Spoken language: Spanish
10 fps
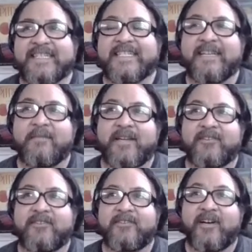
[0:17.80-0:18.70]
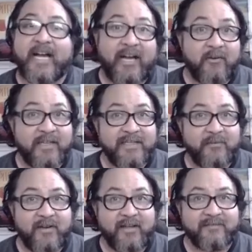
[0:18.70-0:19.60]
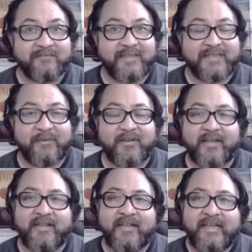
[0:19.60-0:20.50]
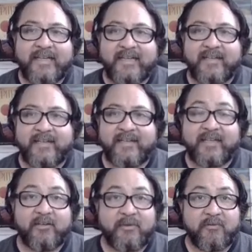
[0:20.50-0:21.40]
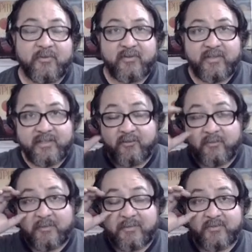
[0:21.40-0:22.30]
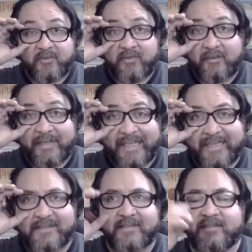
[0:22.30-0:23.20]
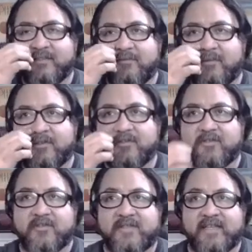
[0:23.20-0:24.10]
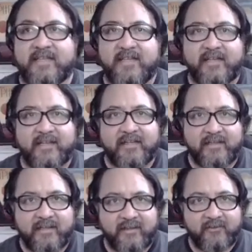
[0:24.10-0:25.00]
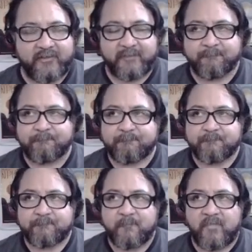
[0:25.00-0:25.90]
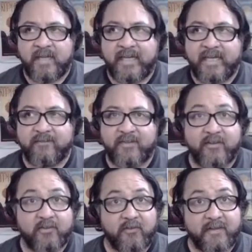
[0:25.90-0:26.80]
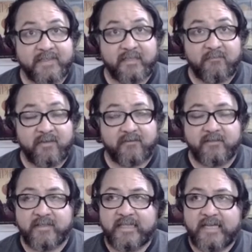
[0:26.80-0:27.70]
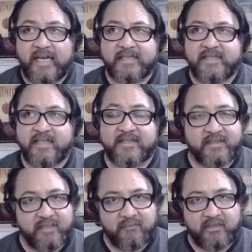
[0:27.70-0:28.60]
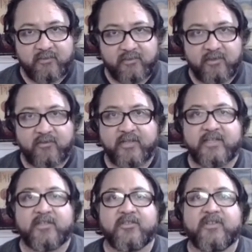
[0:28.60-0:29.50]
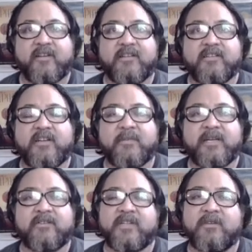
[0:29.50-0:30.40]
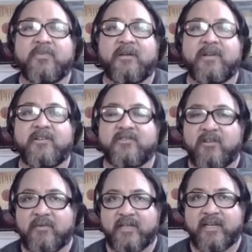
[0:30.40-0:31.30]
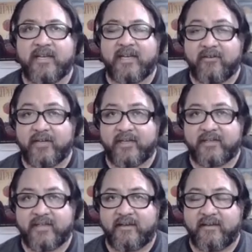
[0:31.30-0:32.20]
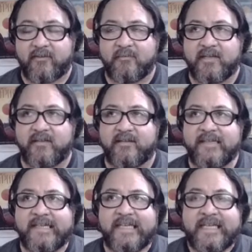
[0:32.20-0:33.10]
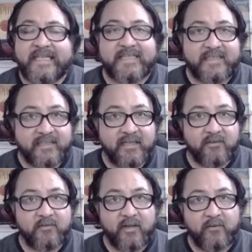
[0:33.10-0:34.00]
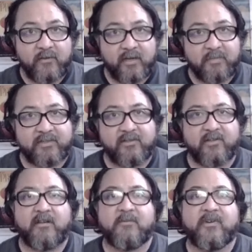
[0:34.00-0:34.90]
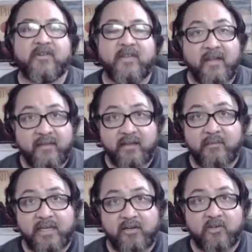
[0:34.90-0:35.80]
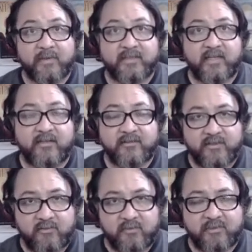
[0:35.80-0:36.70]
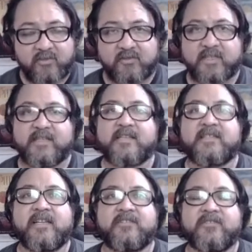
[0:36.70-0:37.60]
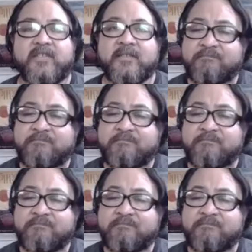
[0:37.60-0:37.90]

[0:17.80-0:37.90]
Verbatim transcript: Sin embargo, ahora estamos acá, estamos acá. les quiero pedir un poco de disculpas, me surgió una emergencia en este momento, entonces el día, el día de hoy el video no va a ser en vivo. Así que, sin embargo, lo, voy, lo estoy grabando ahora para que ustedes puedan verlo de todas maneras a la hora que está convenida. Y si tienen alguna duda respecto a lo que vamos a ver hoy día, déjenmela en los comentarios y yo prometo contestárselas todas